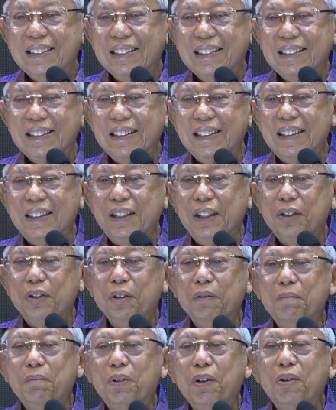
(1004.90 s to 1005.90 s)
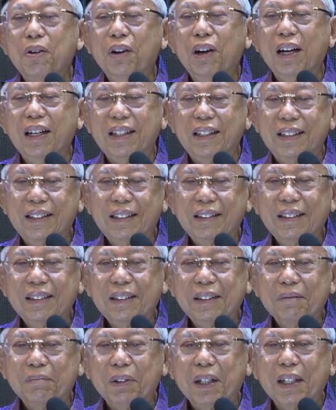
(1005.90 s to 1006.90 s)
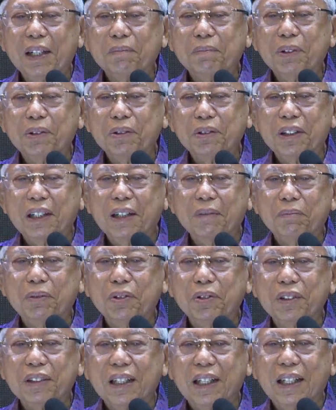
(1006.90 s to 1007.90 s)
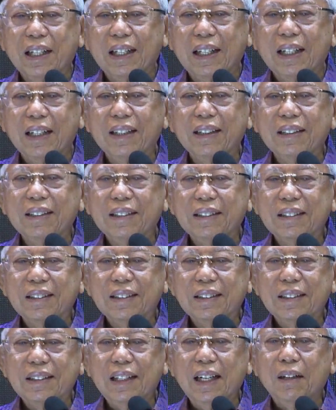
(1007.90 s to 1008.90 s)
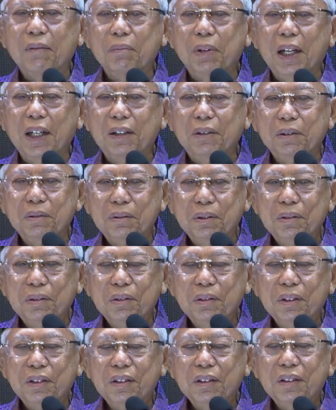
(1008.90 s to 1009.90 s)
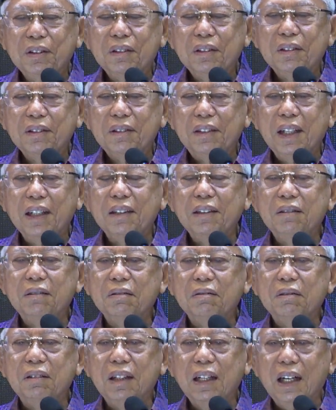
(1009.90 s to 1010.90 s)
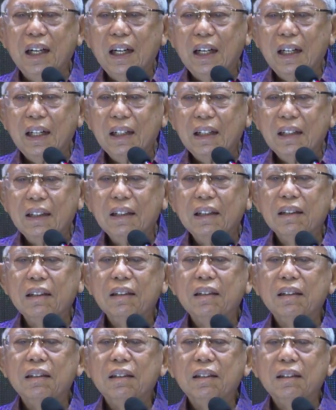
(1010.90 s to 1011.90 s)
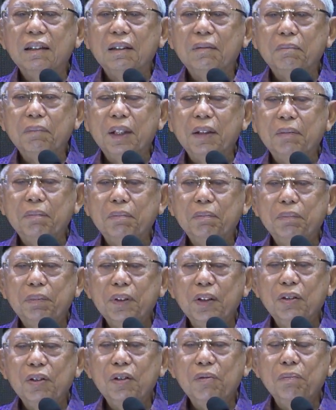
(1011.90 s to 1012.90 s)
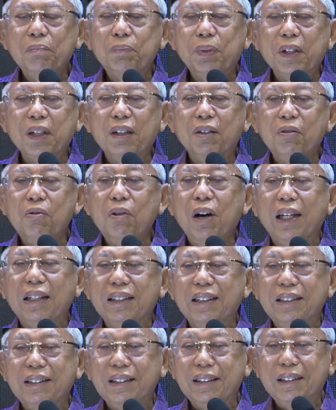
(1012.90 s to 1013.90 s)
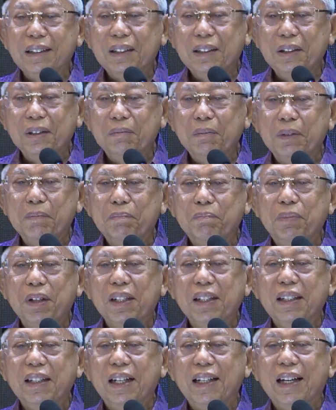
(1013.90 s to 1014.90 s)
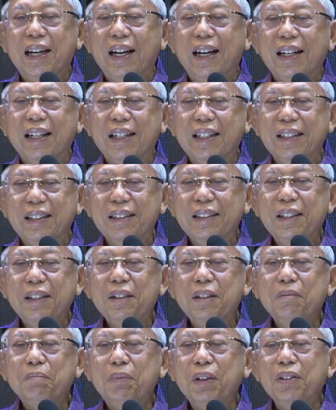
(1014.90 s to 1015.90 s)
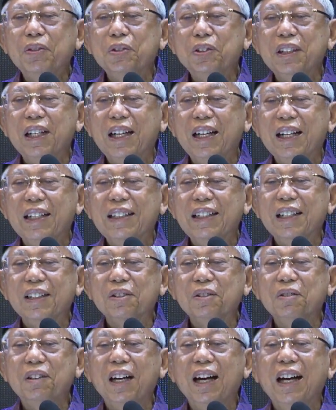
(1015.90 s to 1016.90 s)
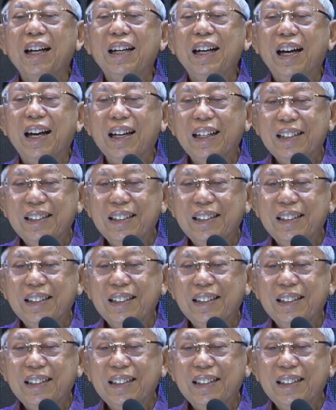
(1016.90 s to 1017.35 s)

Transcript: Jadi ditumbuhkan para pengusaha-pengusaha yang baru dan juga memperkuat atau memberdayakan pengusaha yang sudah ada